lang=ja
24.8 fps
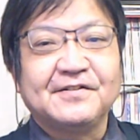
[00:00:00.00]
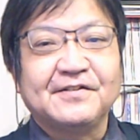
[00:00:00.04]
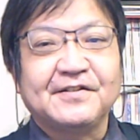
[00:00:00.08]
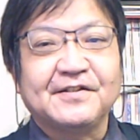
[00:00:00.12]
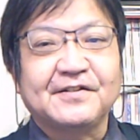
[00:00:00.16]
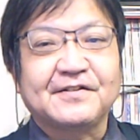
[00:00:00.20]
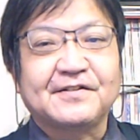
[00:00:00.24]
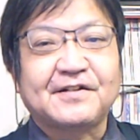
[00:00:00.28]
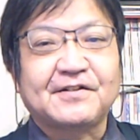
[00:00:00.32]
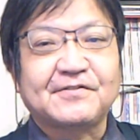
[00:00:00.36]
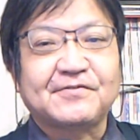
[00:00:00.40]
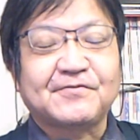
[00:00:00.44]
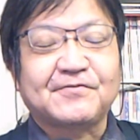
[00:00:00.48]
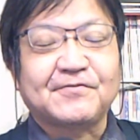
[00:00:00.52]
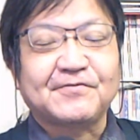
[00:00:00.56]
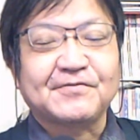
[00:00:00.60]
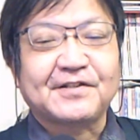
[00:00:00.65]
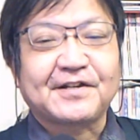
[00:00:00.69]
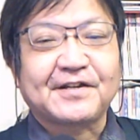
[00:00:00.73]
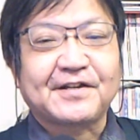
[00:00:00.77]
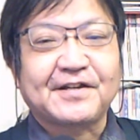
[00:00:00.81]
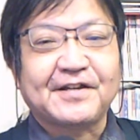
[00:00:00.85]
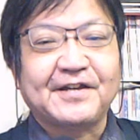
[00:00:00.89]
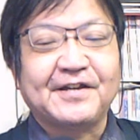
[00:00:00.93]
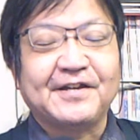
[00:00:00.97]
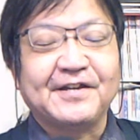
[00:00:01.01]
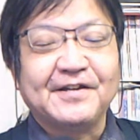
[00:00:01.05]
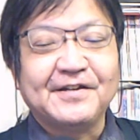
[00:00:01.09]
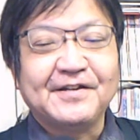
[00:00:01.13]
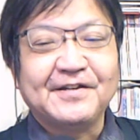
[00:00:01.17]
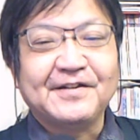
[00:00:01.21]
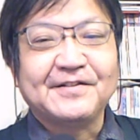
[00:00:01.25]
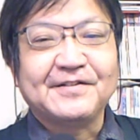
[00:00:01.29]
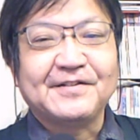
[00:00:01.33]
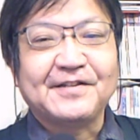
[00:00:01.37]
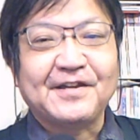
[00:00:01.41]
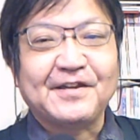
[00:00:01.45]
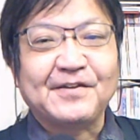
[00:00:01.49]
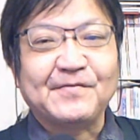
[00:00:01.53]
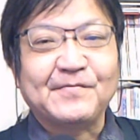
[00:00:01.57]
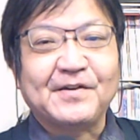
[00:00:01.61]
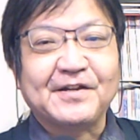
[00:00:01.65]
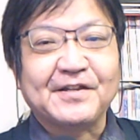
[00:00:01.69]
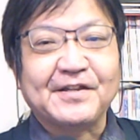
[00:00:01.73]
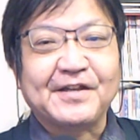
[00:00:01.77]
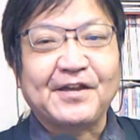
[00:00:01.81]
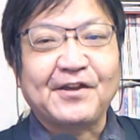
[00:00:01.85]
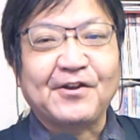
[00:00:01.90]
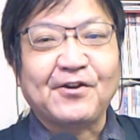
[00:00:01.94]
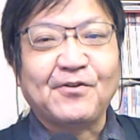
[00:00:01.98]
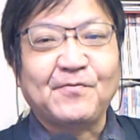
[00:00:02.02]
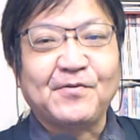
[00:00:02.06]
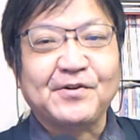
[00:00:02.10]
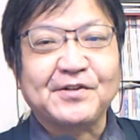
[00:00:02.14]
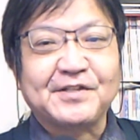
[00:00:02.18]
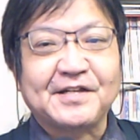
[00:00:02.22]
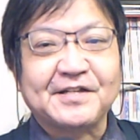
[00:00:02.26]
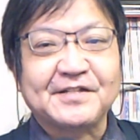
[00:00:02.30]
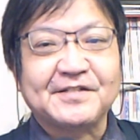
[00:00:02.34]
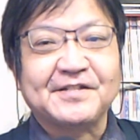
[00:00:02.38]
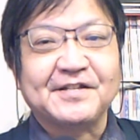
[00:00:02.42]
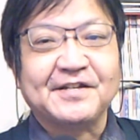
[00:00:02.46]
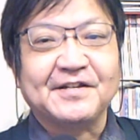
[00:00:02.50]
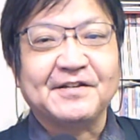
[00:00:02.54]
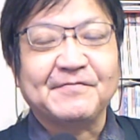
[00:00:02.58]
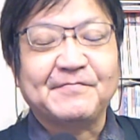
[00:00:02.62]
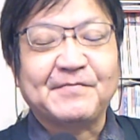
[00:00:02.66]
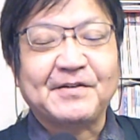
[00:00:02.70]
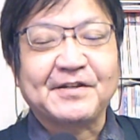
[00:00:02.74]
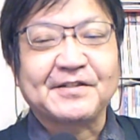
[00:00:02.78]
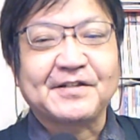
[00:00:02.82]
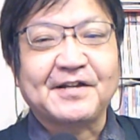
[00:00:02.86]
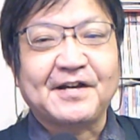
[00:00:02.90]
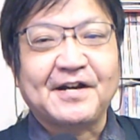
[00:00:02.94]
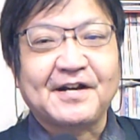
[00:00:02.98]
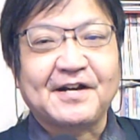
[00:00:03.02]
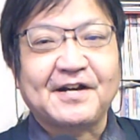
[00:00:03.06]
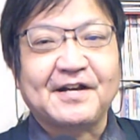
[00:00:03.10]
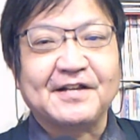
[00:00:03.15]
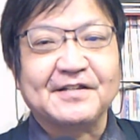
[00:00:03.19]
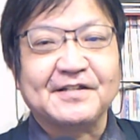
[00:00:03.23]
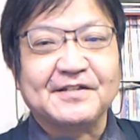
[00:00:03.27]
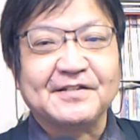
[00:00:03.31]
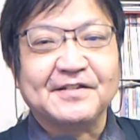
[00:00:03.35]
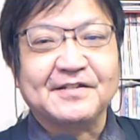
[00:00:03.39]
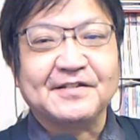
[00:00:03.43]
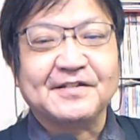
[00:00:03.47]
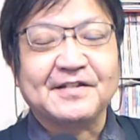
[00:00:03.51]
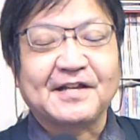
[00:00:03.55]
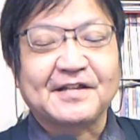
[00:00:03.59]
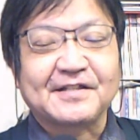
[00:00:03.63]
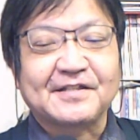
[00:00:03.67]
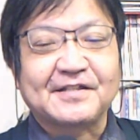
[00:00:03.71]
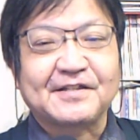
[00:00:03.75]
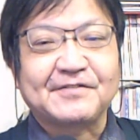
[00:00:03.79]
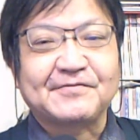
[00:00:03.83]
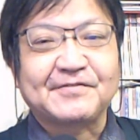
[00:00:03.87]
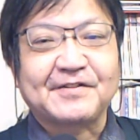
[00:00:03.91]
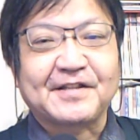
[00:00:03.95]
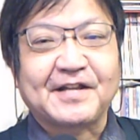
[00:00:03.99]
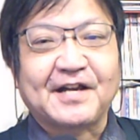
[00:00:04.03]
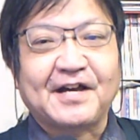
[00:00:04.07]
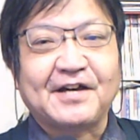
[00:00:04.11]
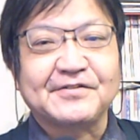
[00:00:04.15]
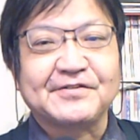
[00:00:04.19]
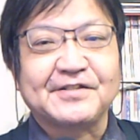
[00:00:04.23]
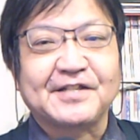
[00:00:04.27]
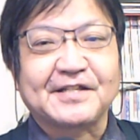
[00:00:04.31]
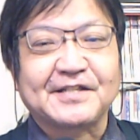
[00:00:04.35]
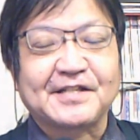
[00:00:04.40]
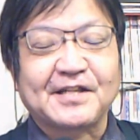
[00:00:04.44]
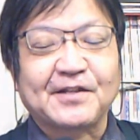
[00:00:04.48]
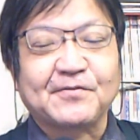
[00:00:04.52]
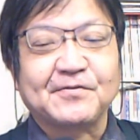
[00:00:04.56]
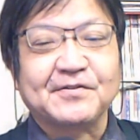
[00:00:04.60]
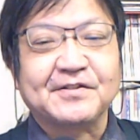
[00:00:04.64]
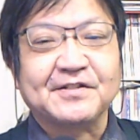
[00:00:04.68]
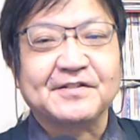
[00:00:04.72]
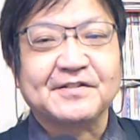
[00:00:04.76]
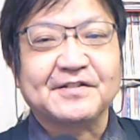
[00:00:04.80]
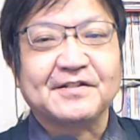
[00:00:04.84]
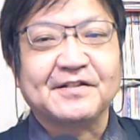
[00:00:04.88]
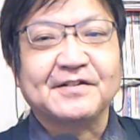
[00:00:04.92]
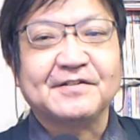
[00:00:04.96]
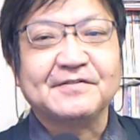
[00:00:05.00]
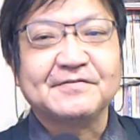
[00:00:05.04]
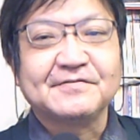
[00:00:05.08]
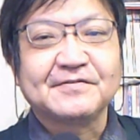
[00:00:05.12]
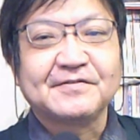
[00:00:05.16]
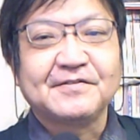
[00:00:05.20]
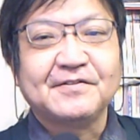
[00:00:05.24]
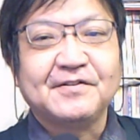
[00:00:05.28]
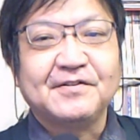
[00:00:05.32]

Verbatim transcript: せっかくこんだけね、今までええ思いさせて、パンダハガーになってくれたはずやったのにって。